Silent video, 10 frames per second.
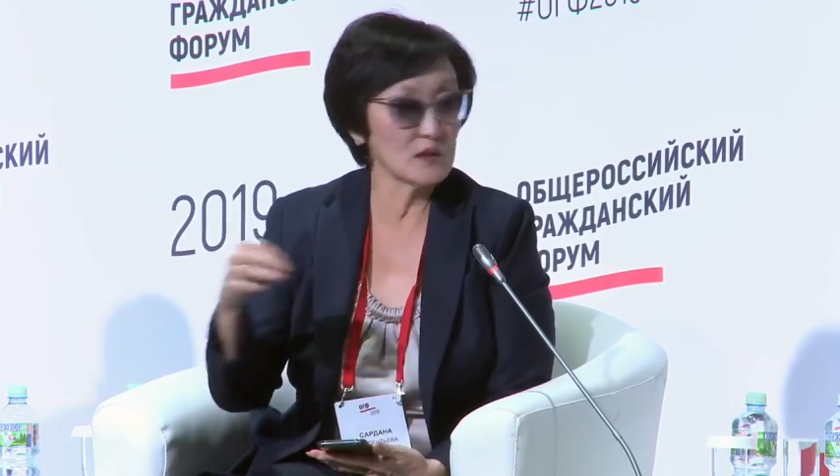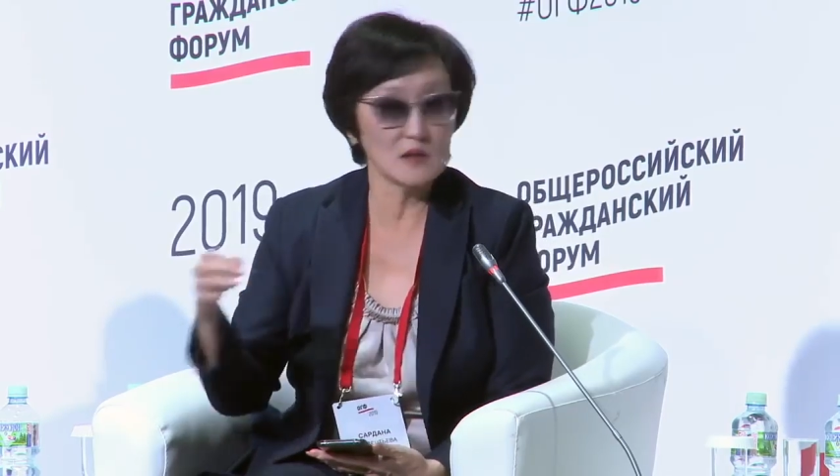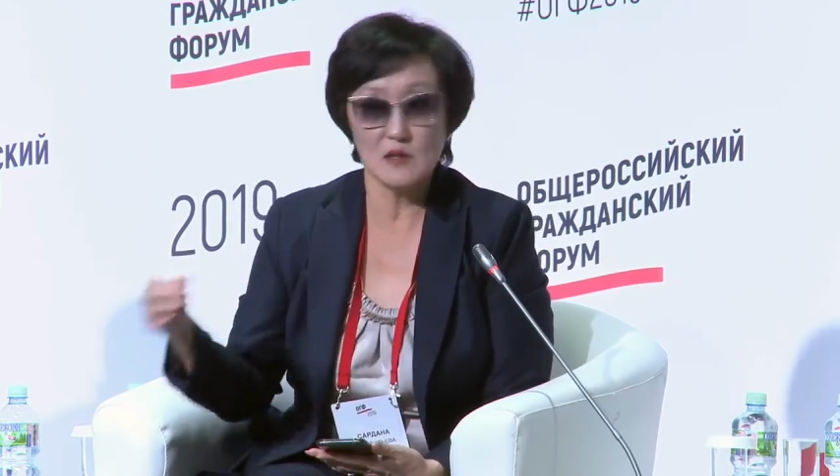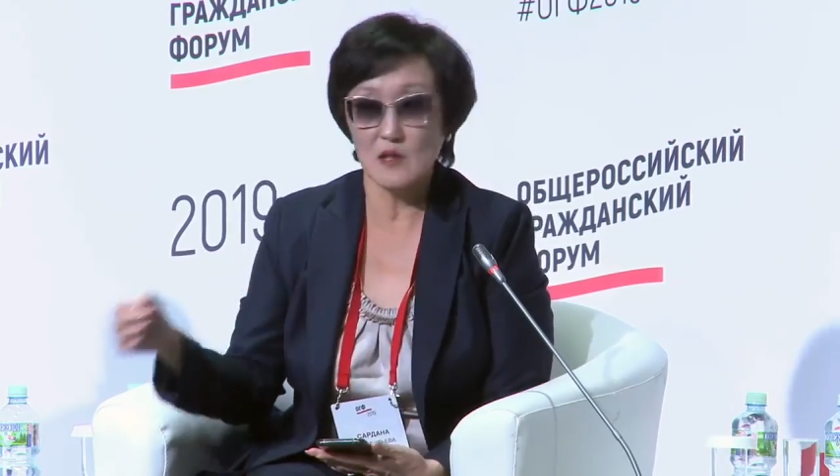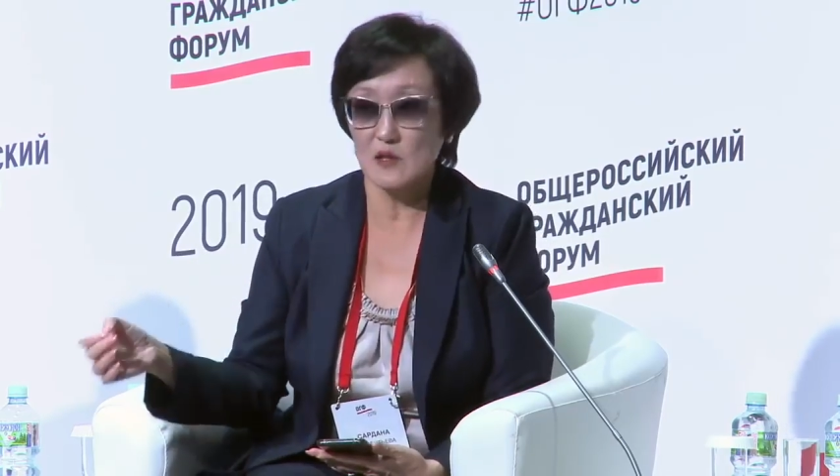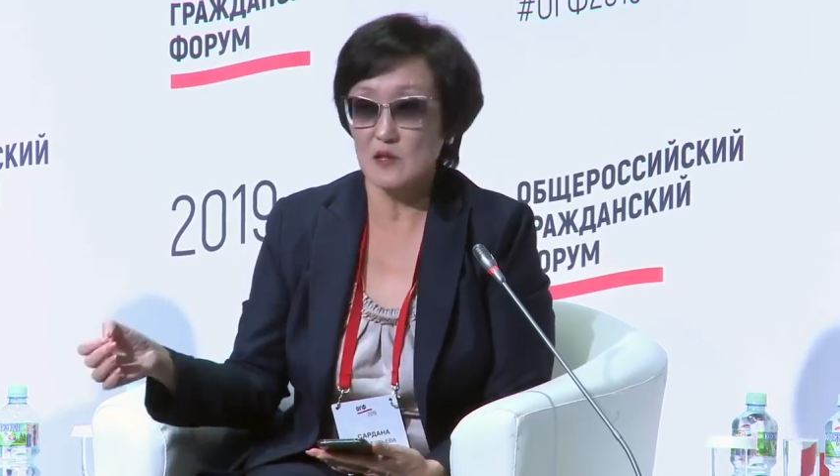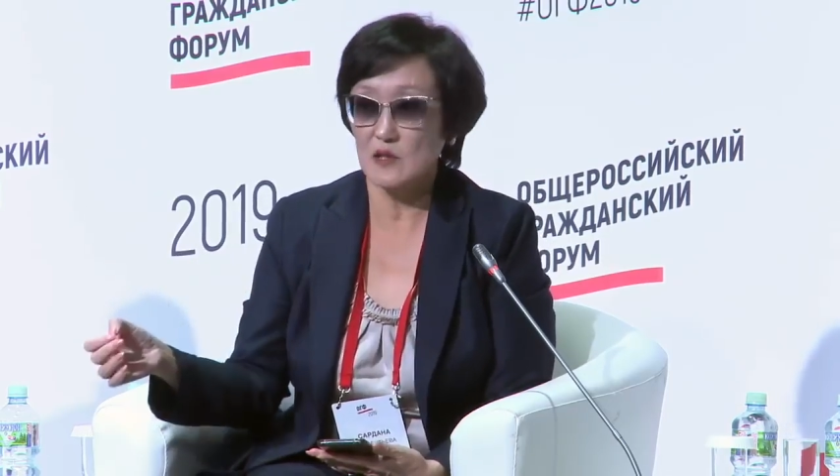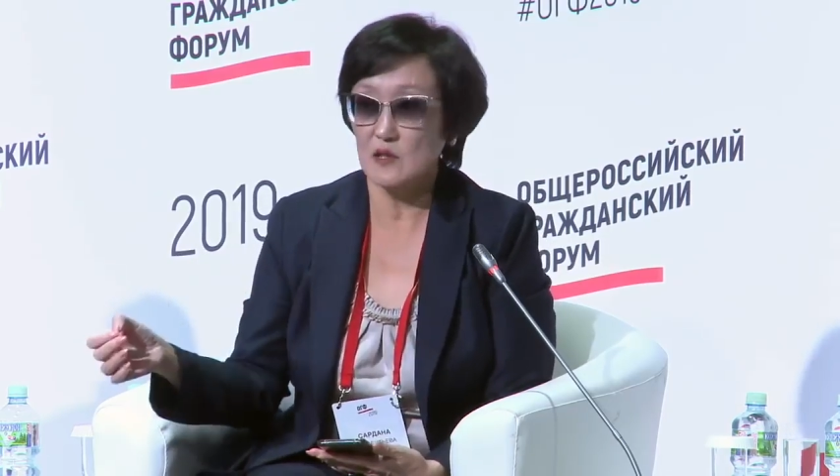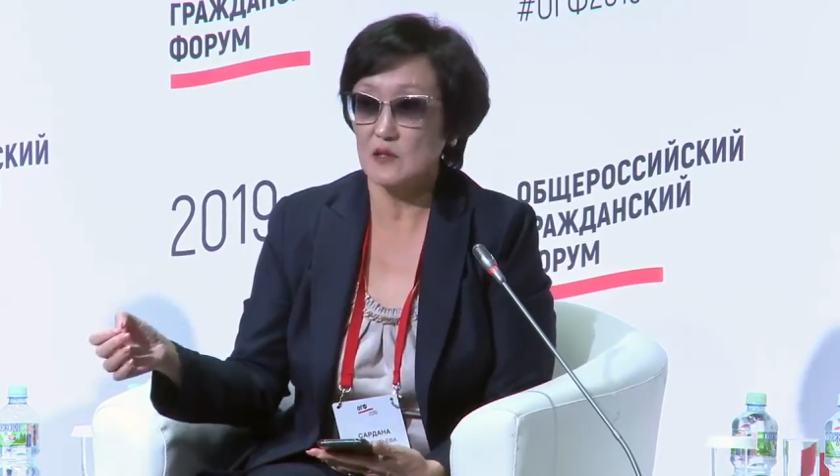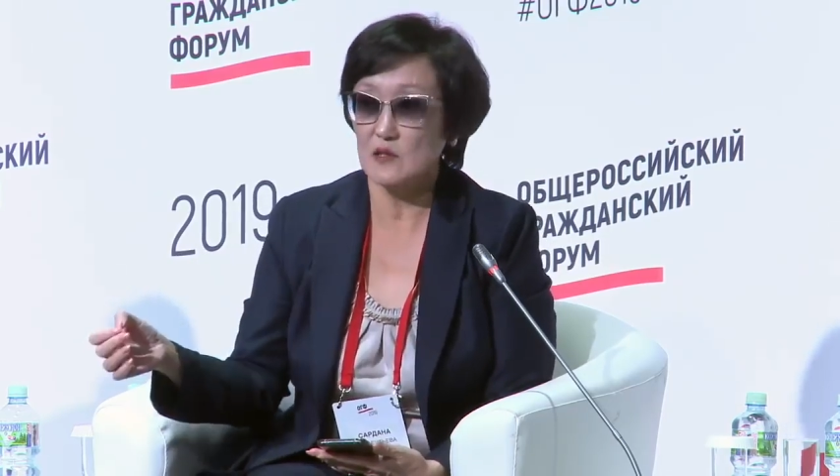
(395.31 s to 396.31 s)
не
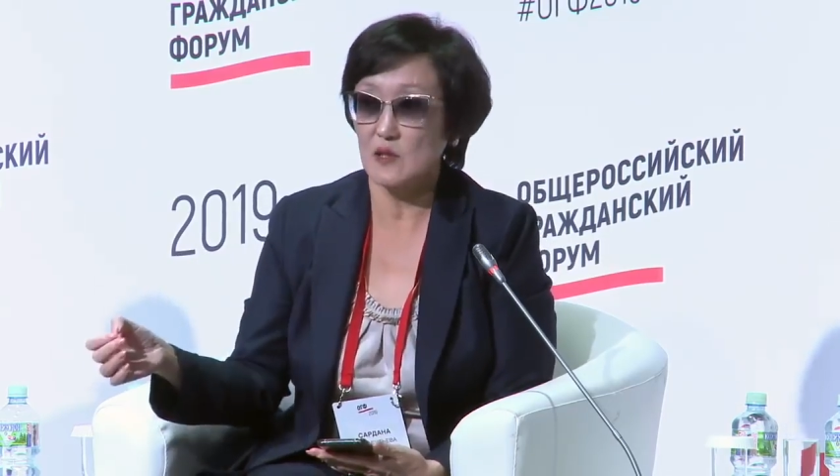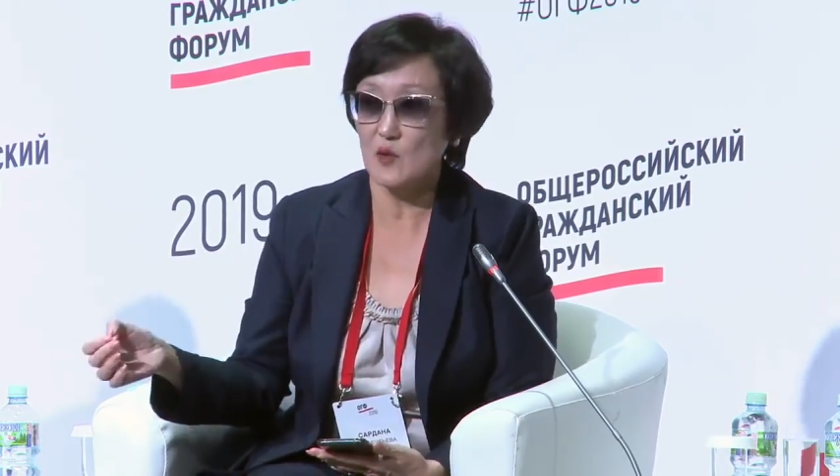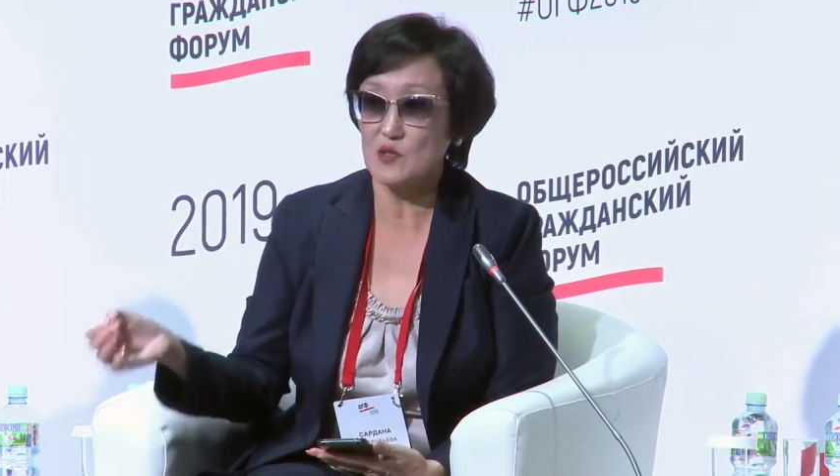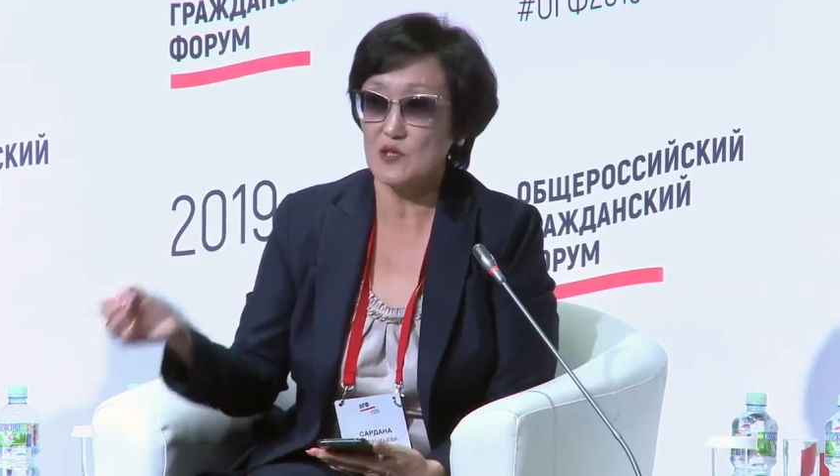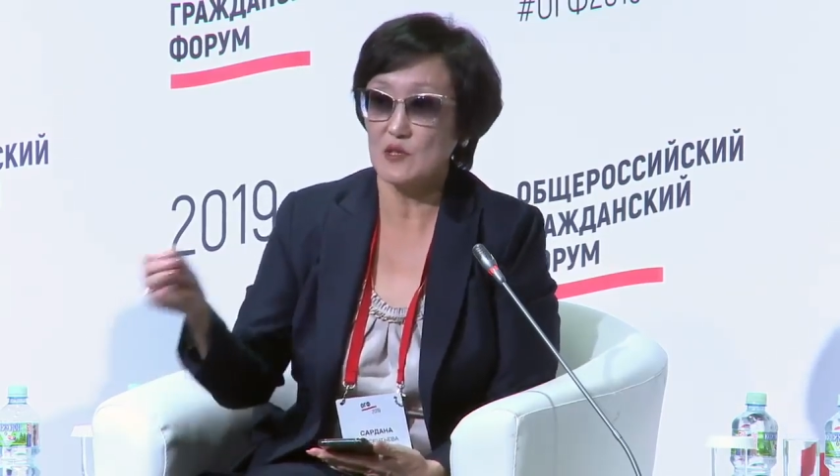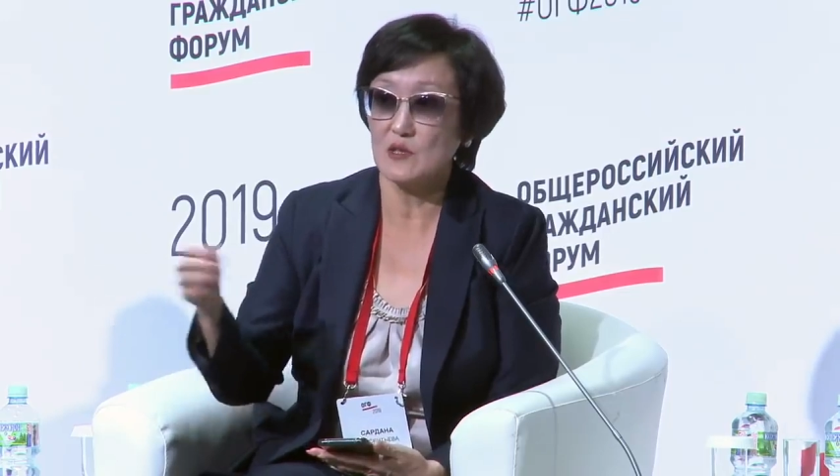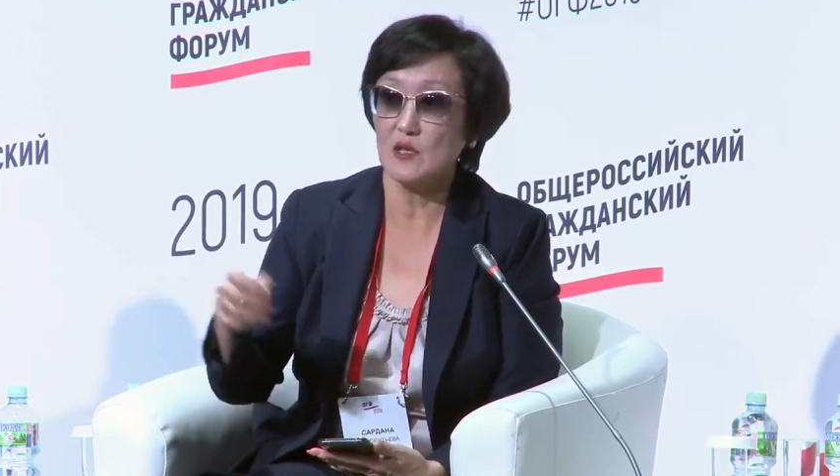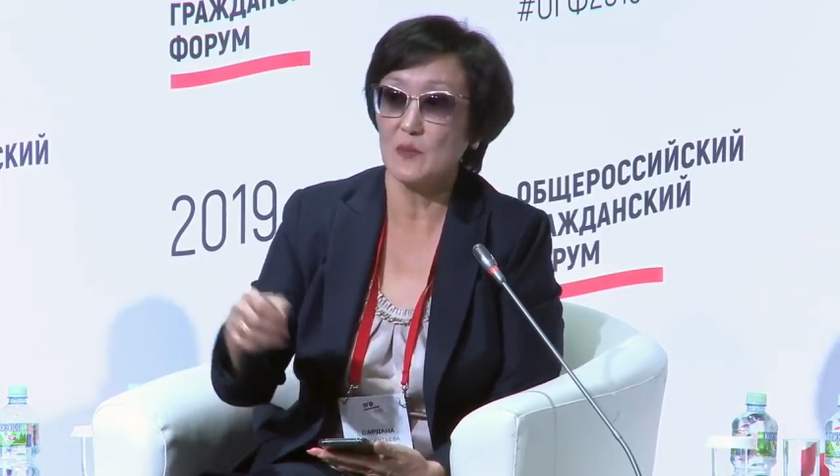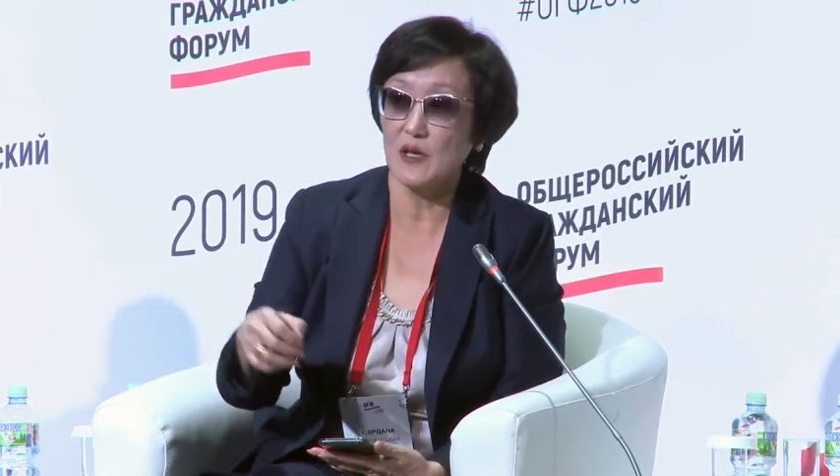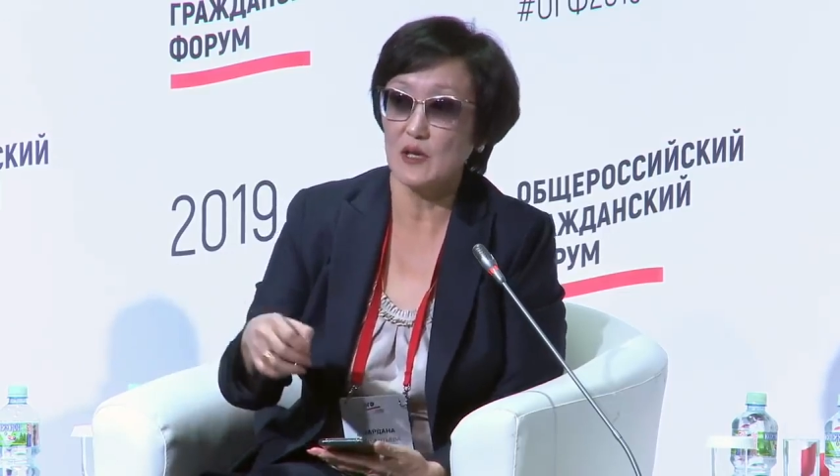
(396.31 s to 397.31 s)
единороссы, не
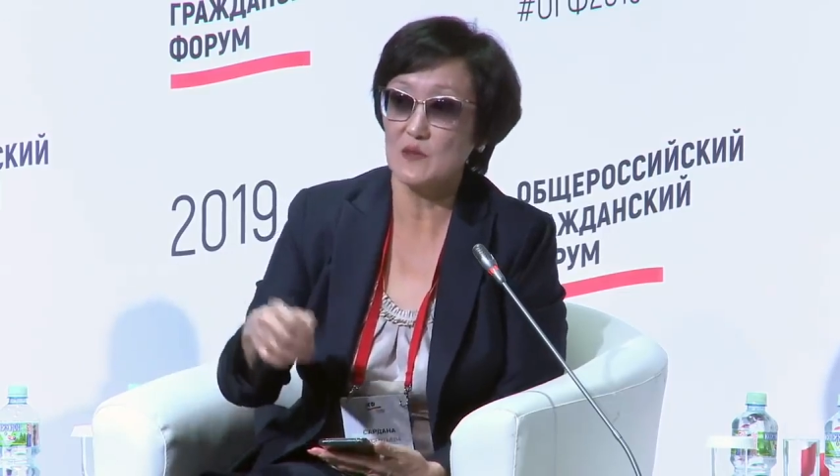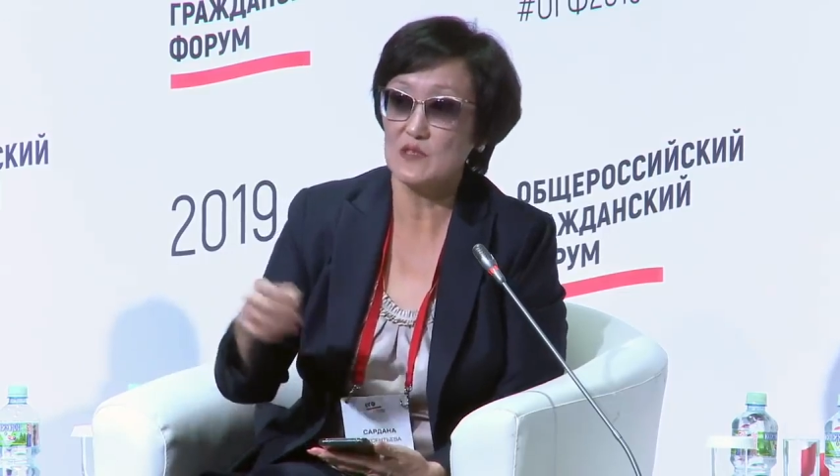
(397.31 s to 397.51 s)
ЛДПР.